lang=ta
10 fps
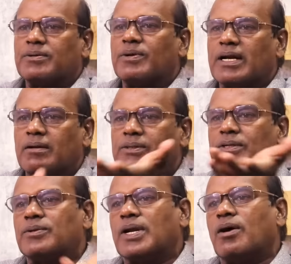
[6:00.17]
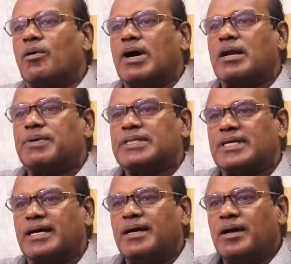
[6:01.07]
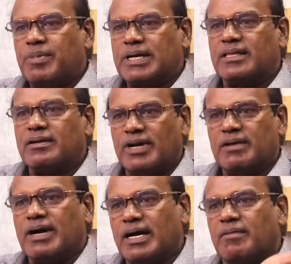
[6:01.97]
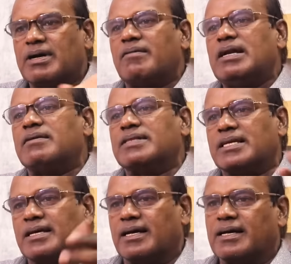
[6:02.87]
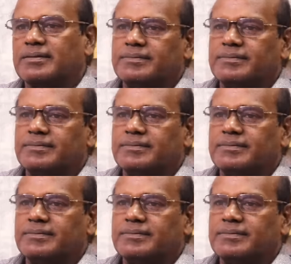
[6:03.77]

தொண்டர்கள் வந்து தொடர் அவமானப்படுத்தப்பட்டதன் விளைவாக அவங்க வெளியே வந்திருக்கிறாங்க